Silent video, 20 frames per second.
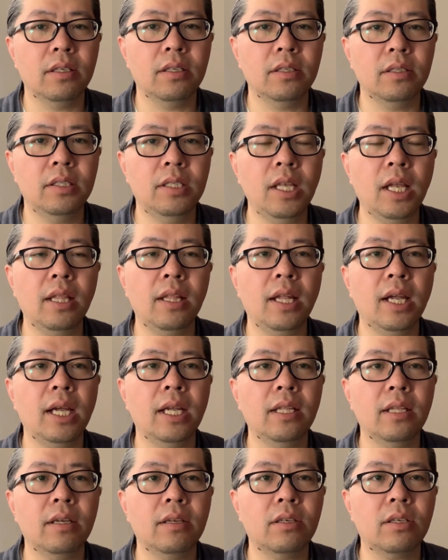现
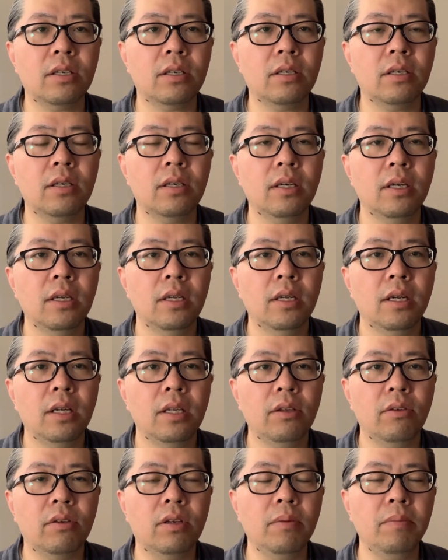在呢是
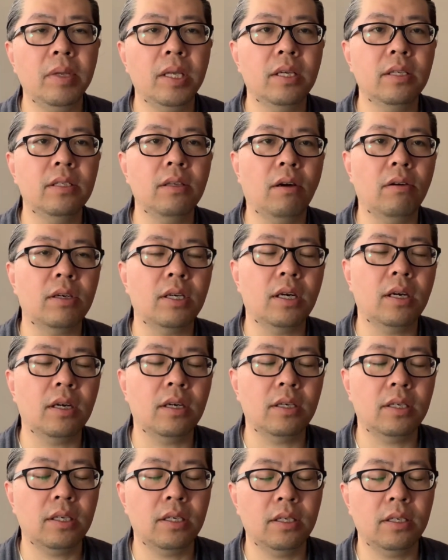有这么一个小事儿，
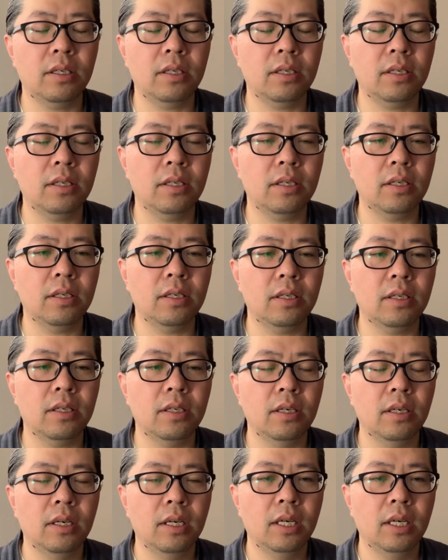是